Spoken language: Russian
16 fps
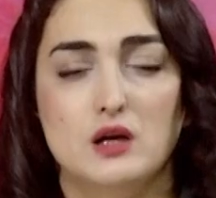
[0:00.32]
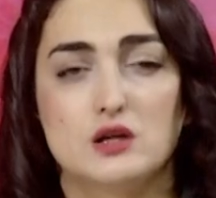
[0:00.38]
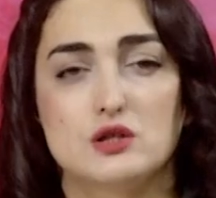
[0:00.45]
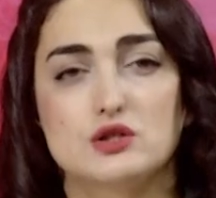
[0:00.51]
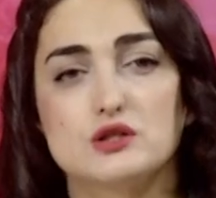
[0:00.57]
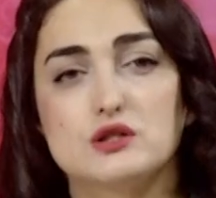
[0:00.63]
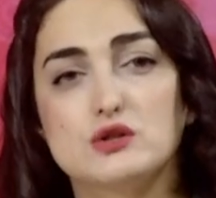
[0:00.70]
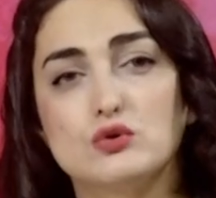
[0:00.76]

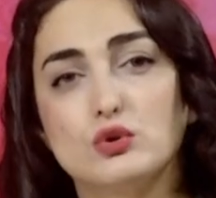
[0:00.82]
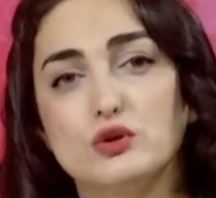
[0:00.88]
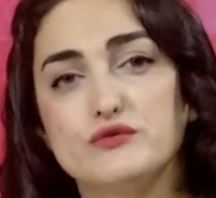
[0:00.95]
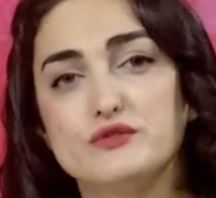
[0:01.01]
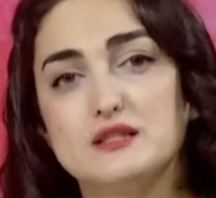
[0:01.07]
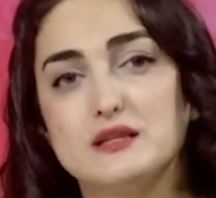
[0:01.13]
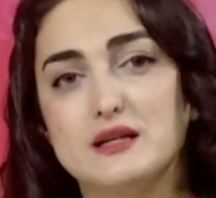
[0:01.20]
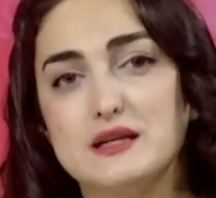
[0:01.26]
Шестой
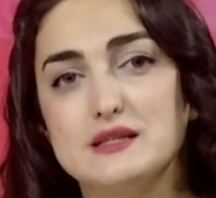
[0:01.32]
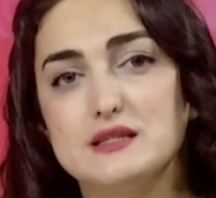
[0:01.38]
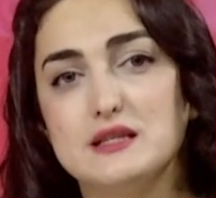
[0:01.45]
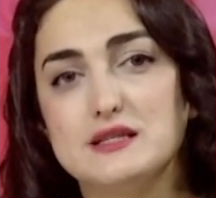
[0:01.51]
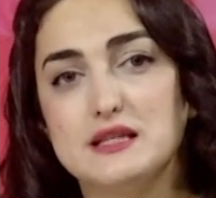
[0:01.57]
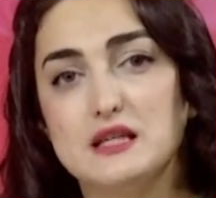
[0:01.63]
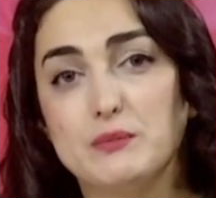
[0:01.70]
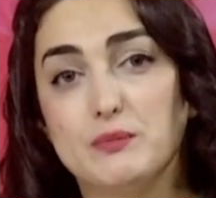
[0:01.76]

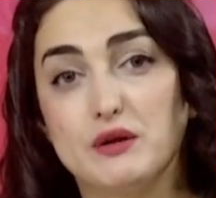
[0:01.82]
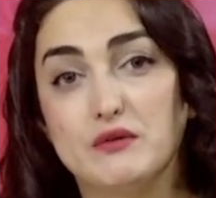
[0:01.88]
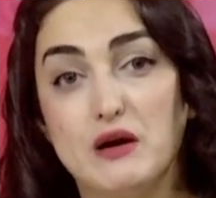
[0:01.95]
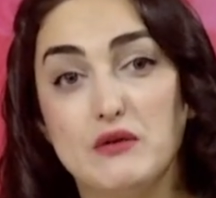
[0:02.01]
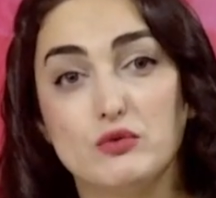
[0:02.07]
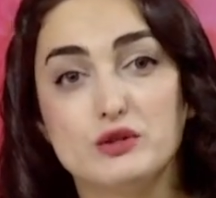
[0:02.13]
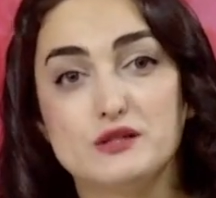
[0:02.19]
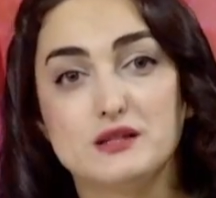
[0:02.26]
всероссийский
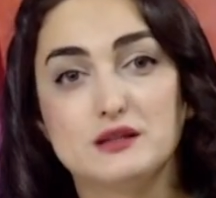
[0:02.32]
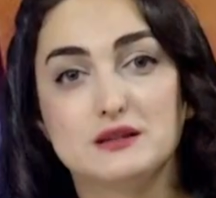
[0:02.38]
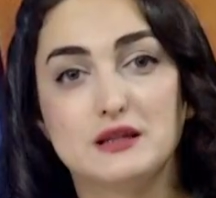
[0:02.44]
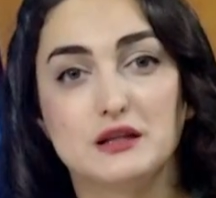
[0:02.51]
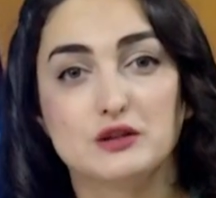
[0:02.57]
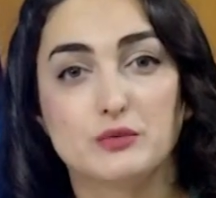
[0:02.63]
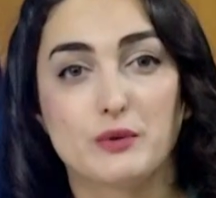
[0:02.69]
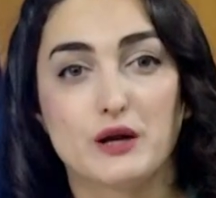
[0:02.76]
правовой
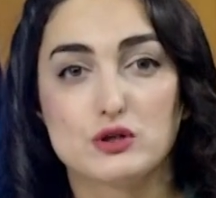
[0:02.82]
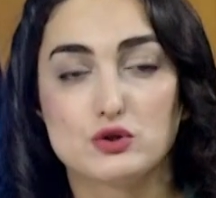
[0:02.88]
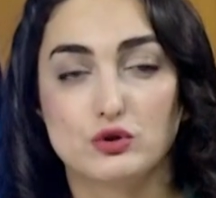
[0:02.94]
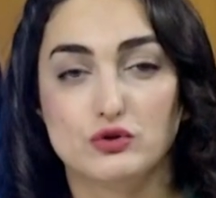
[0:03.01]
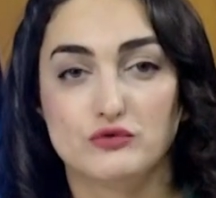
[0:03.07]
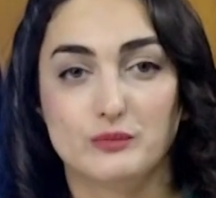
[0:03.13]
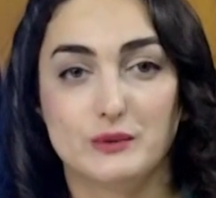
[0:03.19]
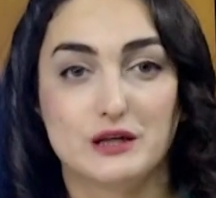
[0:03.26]
диктант
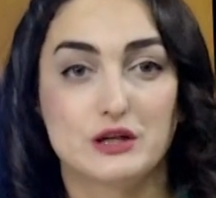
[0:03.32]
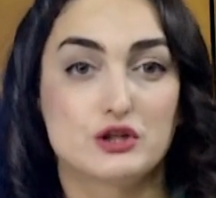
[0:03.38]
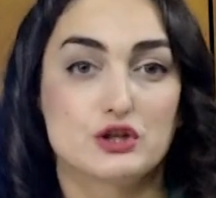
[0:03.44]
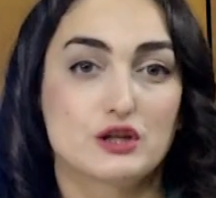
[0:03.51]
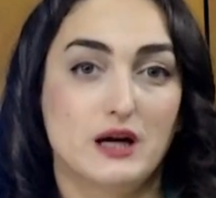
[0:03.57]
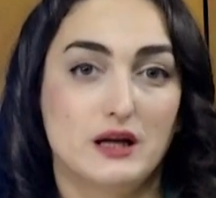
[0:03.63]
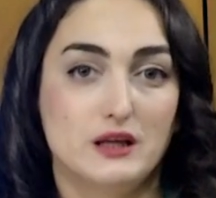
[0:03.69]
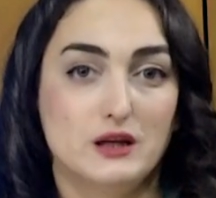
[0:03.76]
прошел в
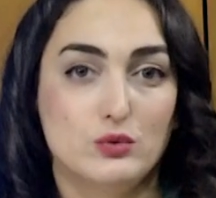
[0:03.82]
Махачкале.